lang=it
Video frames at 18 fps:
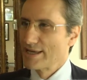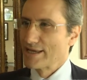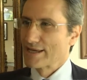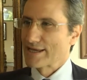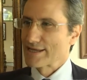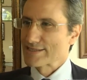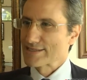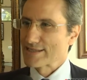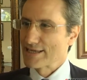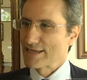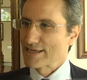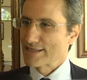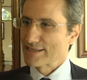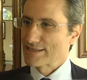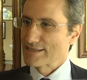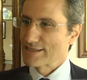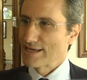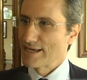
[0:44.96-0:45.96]

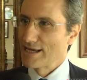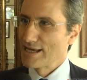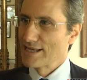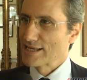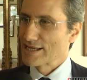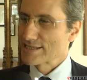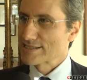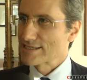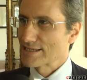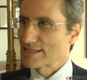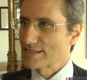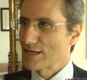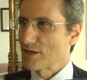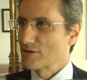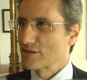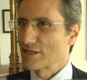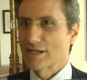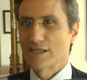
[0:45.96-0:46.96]
Caserta, il
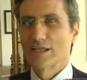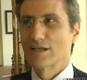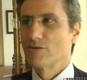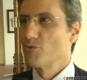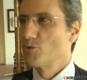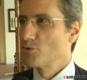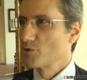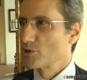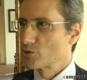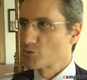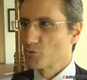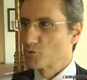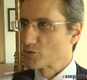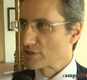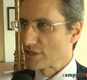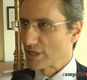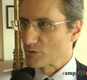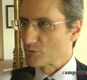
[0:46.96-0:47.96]
Casertano e Terra dei Lavori,
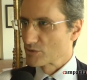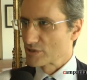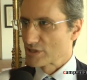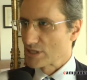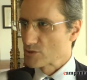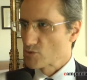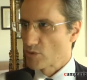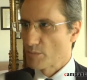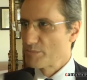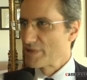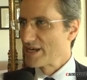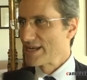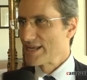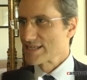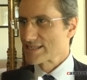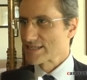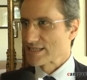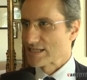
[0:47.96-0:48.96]
tutta, tutta la sua
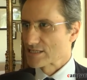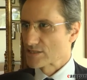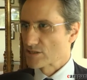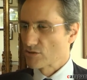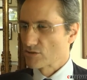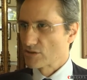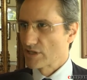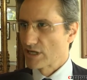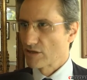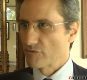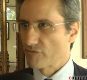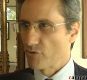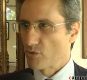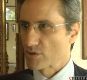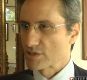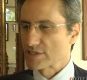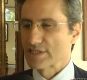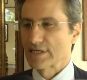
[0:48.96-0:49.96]
bellezza, la straordinaria
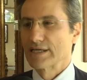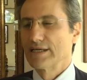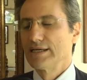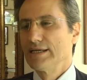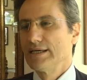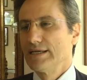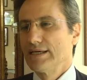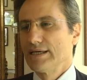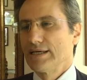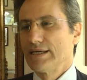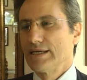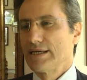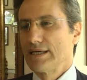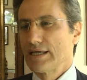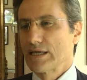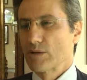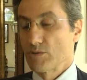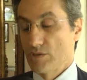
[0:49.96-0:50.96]
forza.
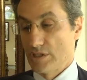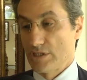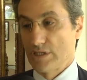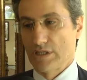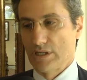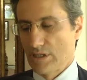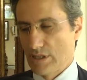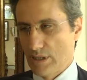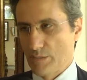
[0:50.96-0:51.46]
E quindi